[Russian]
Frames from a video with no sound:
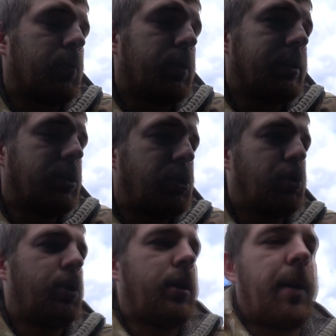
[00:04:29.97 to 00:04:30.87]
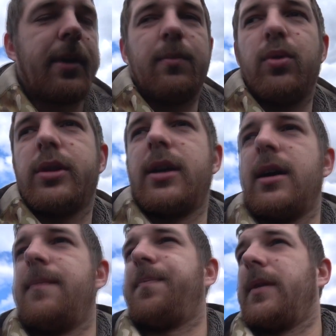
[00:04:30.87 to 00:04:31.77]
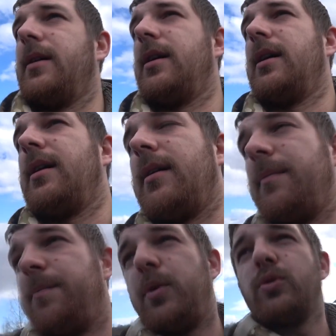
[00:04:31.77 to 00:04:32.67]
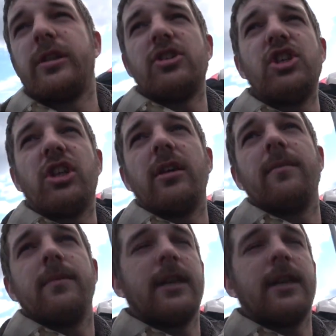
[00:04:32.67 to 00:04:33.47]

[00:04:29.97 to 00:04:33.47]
У нас еще обработка э, биозащитой.